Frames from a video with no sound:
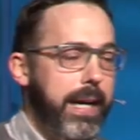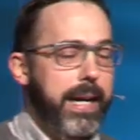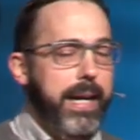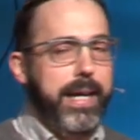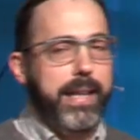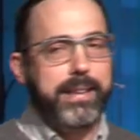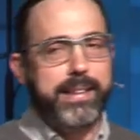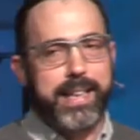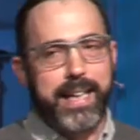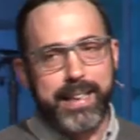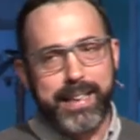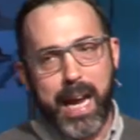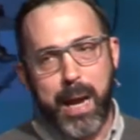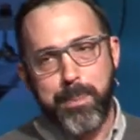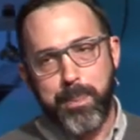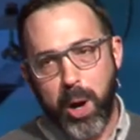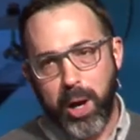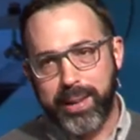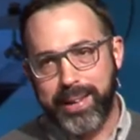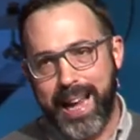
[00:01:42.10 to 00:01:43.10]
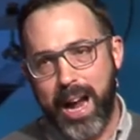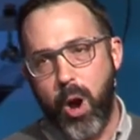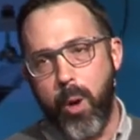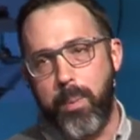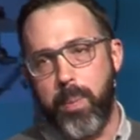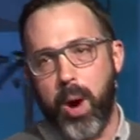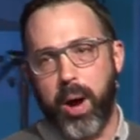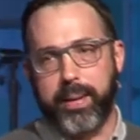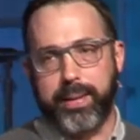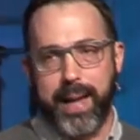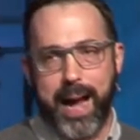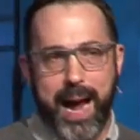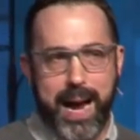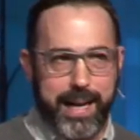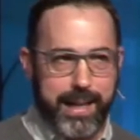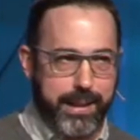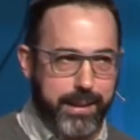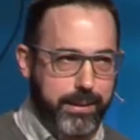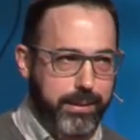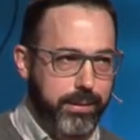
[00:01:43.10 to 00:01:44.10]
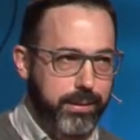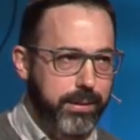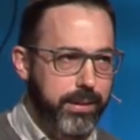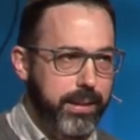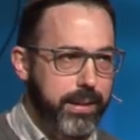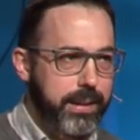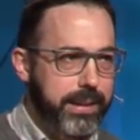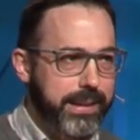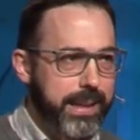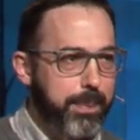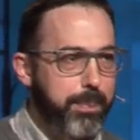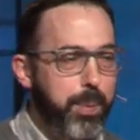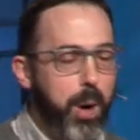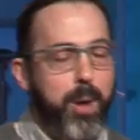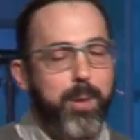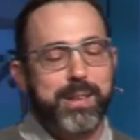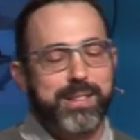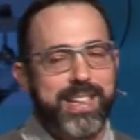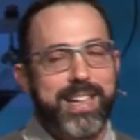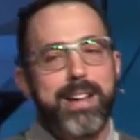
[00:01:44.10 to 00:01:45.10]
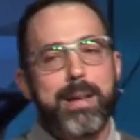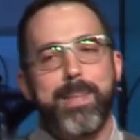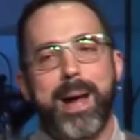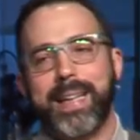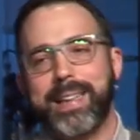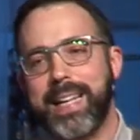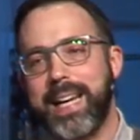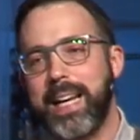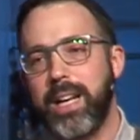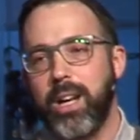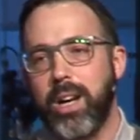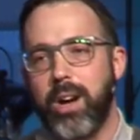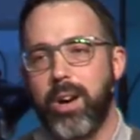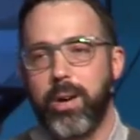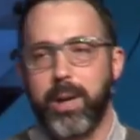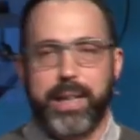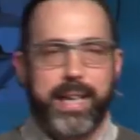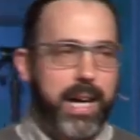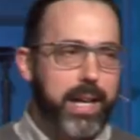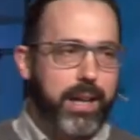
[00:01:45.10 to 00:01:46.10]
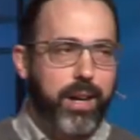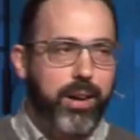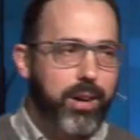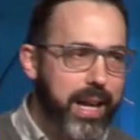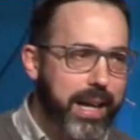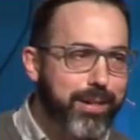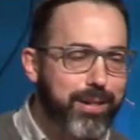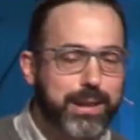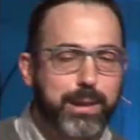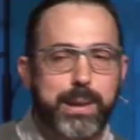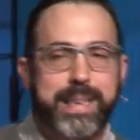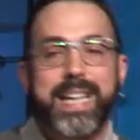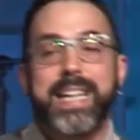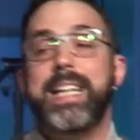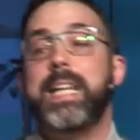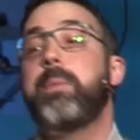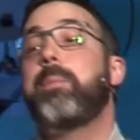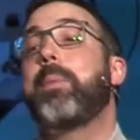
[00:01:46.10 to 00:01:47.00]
Et, ce qui est important au portail, c'est pas, tu sais, le matin, là, quand on arrive, on dit qui qui